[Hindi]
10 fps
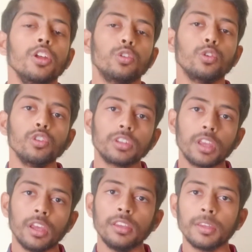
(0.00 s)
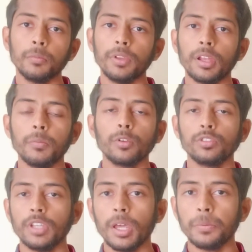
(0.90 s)
तो उसके ही सिमिलर में
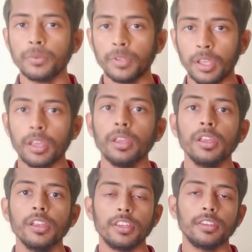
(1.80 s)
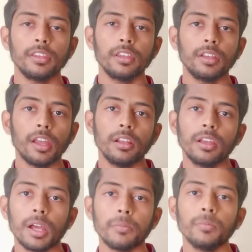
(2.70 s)
कुछ ऐप्स हैं जैसे कि
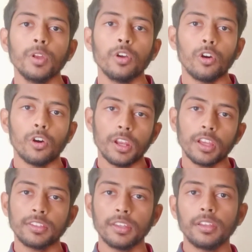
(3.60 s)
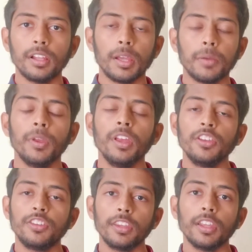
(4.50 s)
टेलीग्राम और एक सिग्नल
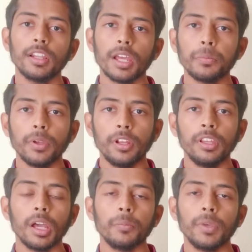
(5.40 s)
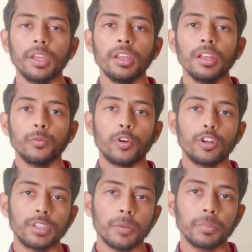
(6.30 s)
ऐप सिग्नल ऐप इंडिया में
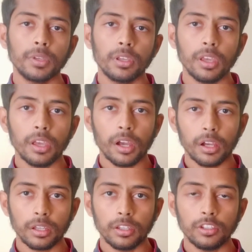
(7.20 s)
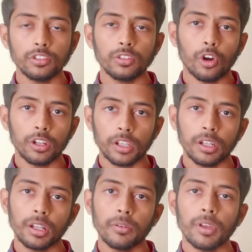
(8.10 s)
व्हाट्सएप के अगेंस्ट
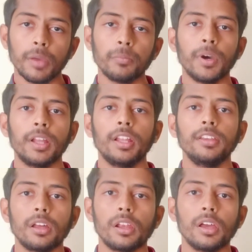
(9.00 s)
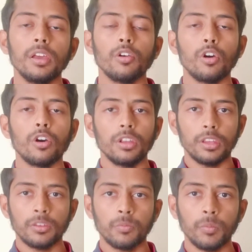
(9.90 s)
ऑल्टरनेटिव ऐप माना जा रहा है
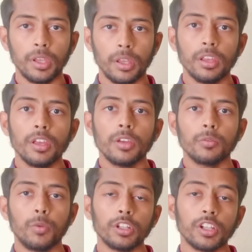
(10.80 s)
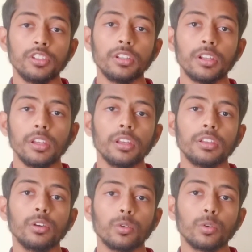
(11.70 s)
और इसमें बहुत अच्छी तरीके
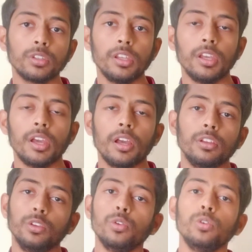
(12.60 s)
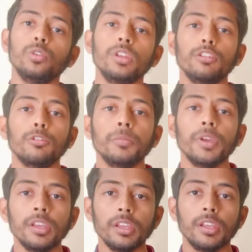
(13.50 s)
से ग्रोथ की है दो दिनों में
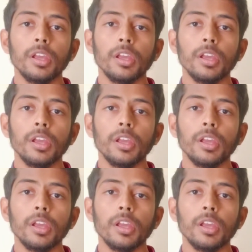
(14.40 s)
ही